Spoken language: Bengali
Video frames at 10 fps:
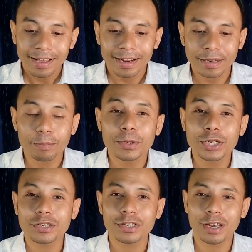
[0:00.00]
একটা
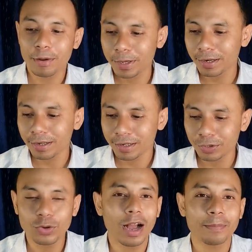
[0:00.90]
বিশেষ লাভের
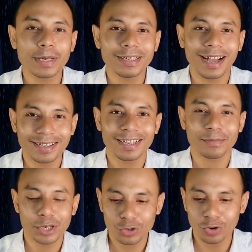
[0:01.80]
কিছু আপডেট আছে
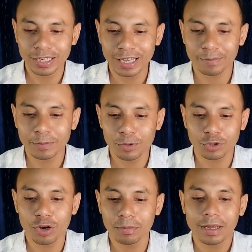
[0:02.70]
আপনার সঙ্গে থাকবেন
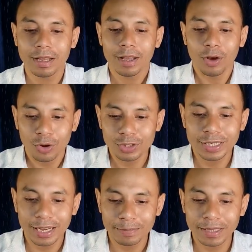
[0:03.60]
প্রথম
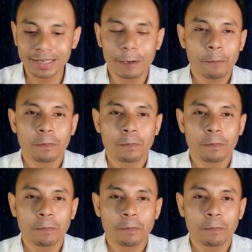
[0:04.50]
হচ্ছে আপনাদের